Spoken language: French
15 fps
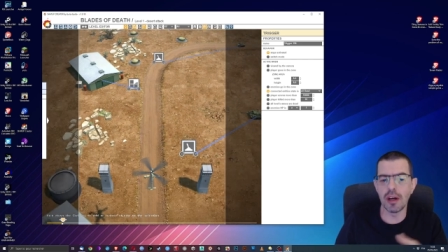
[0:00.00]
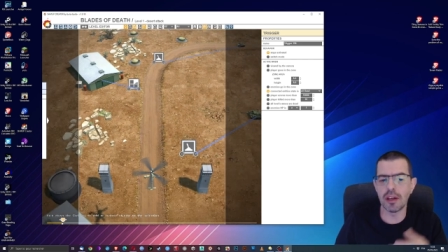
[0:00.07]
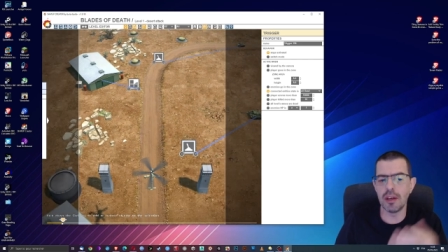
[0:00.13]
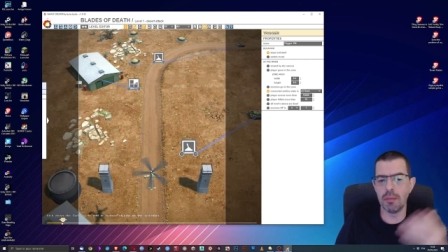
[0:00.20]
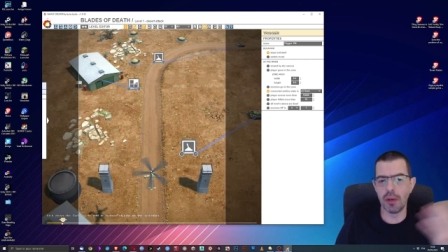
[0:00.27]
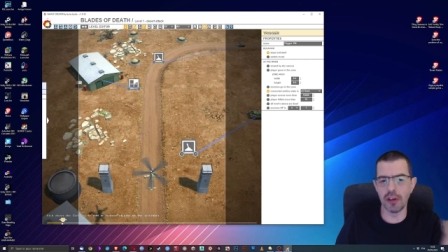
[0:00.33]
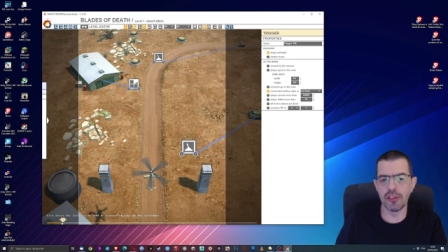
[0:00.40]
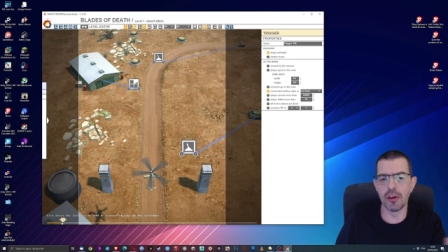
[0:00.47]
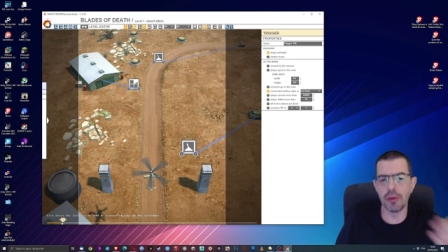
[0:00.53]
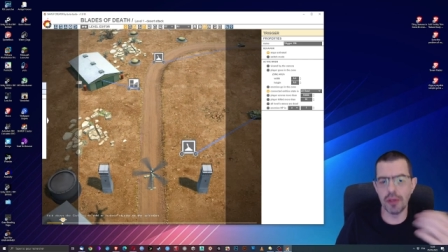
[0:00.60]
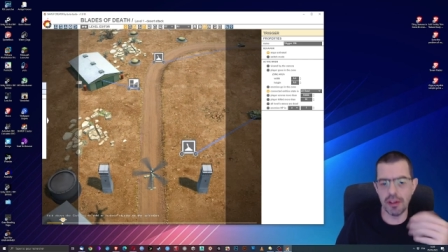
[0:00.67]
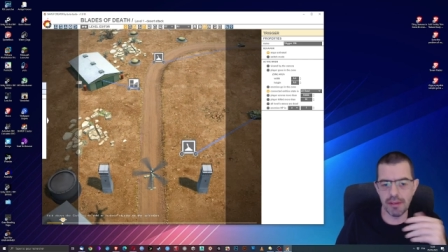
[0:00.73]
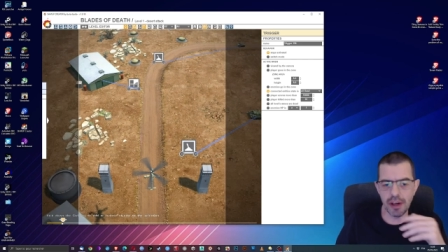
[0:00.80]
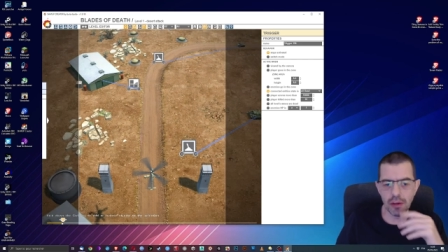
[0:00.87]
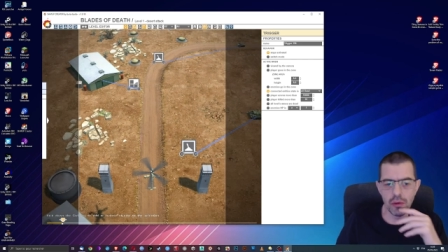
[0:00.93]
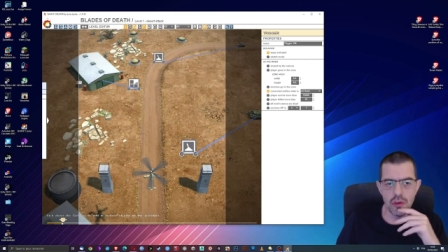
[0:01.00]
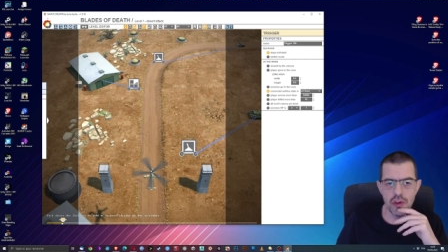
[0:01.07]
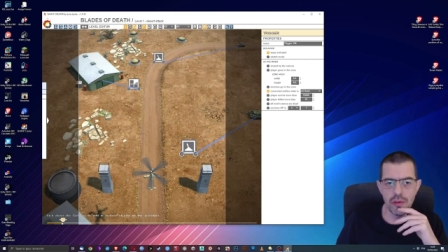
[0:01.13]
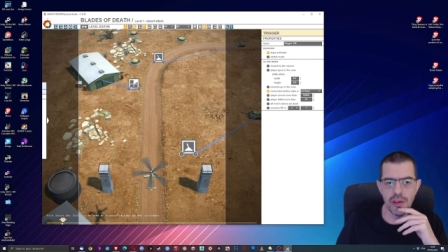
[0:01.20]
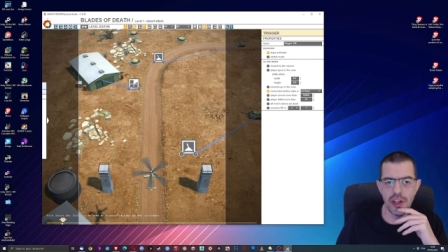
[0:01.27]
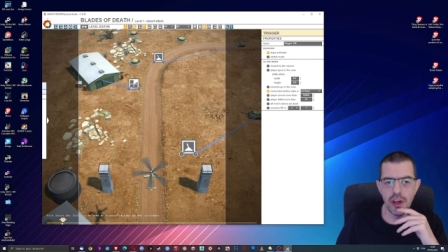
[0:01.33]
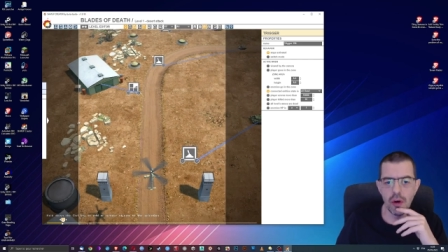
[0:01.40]
qui bossent dans l'univers du jeu
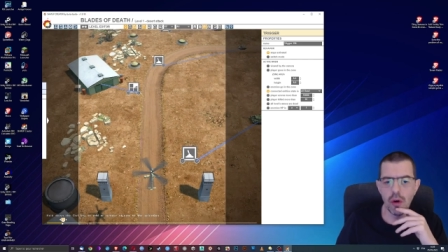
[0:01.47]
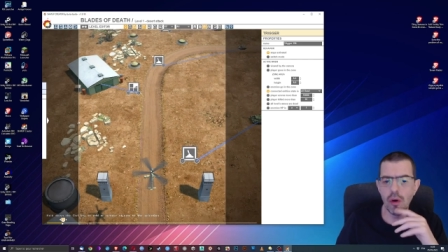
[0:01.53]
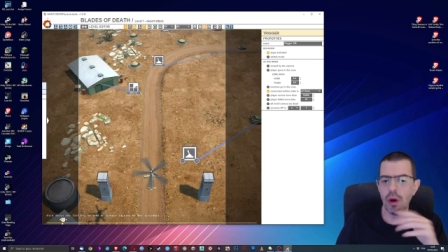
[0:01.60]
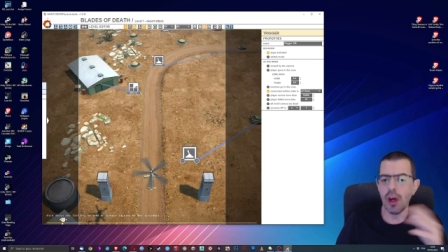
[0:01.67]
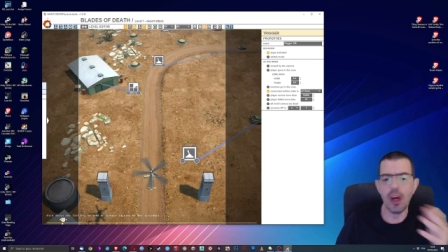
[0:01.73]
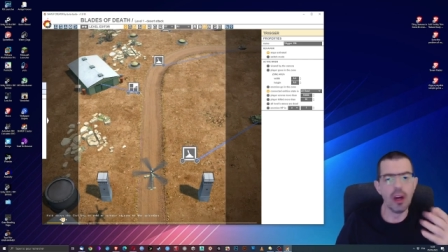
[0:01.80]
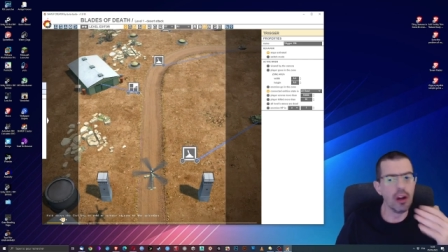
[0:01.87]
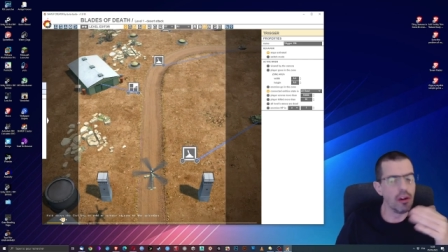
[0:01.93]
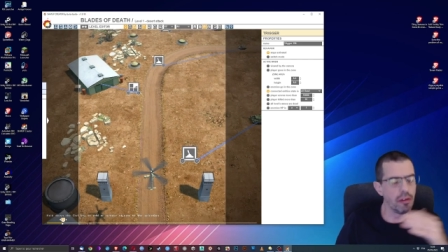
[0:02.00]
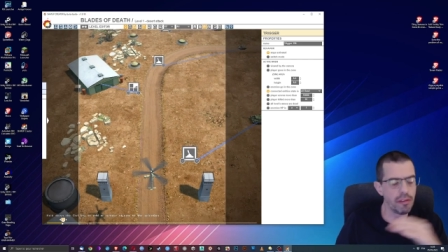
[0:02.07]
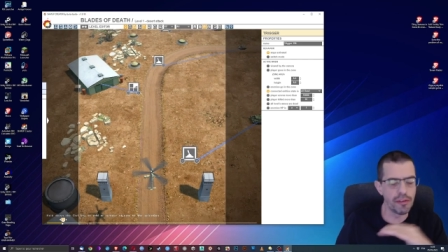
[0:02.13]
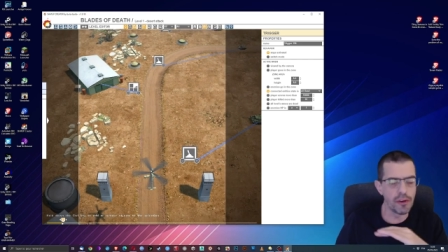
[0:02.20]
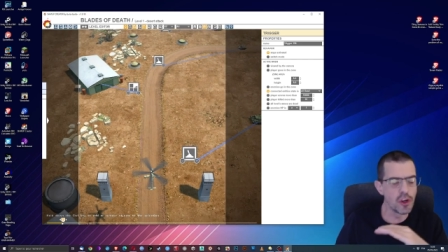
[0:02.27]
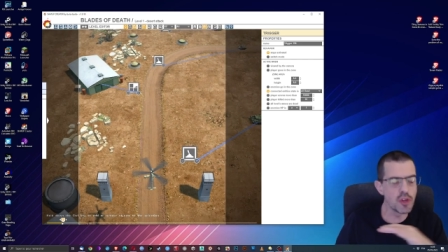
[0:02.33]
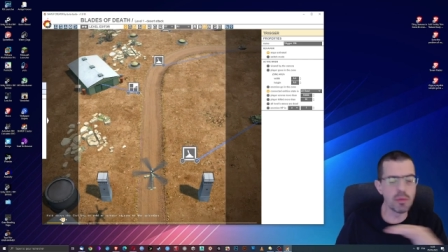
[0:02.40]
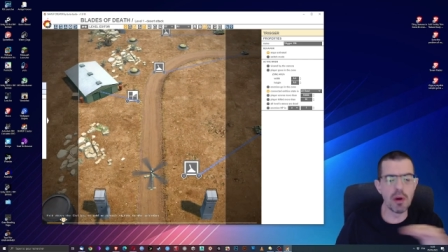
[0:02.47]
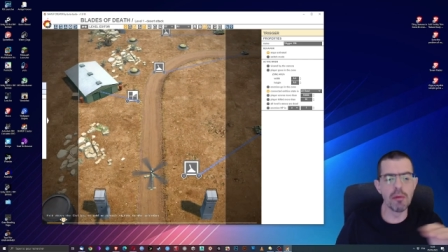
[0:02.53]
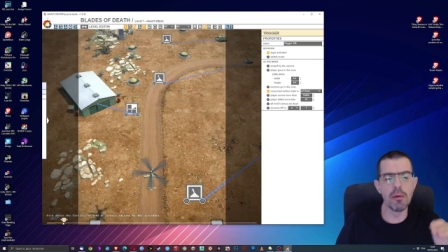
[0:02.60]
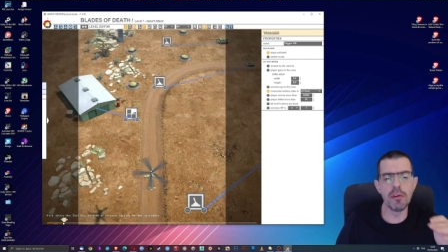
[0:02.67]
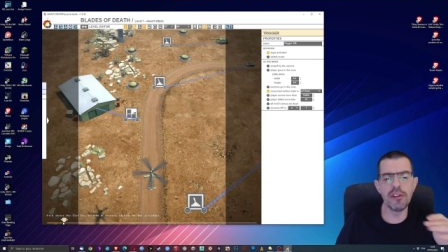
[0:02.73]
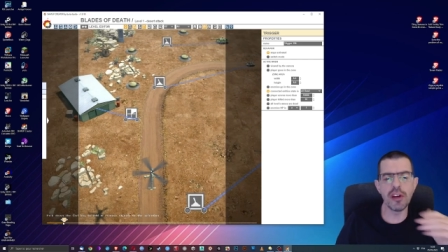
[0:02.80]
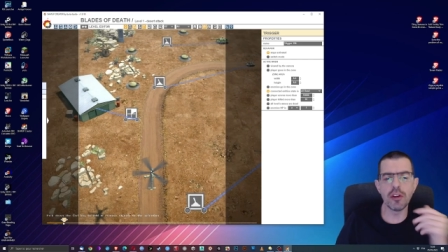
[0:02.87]
vidéo, euh, franchement, vous
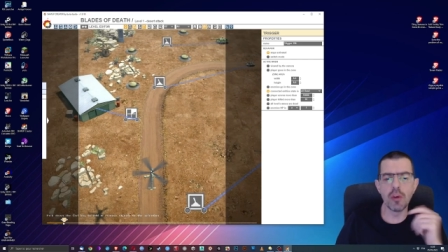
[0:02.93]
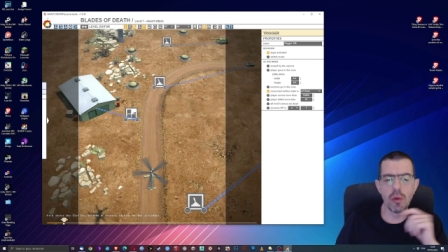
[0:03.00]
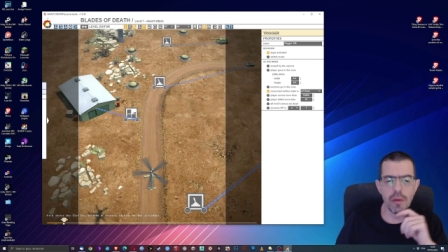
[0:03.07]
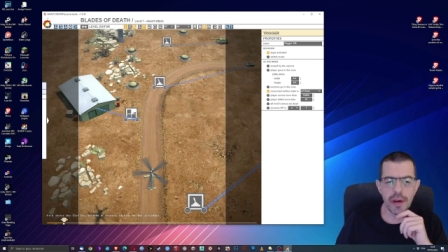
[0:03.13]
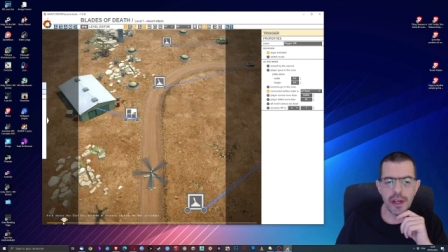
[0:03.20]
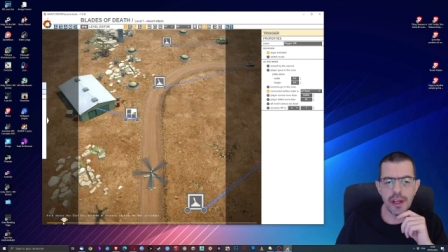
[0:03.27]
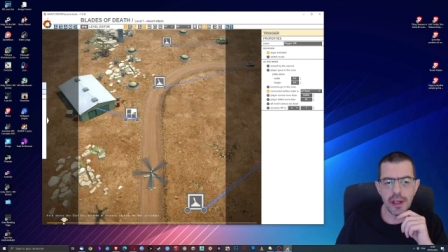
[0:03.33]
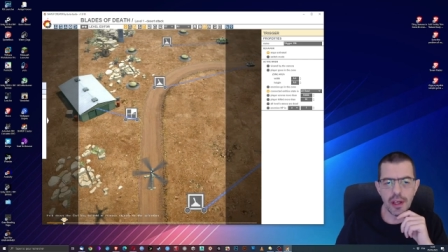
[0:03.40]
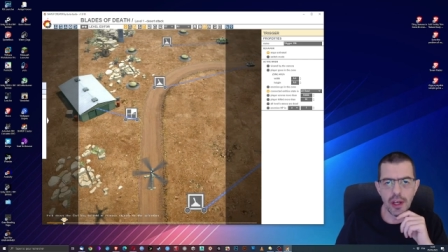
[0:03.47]
vous y retrouverez.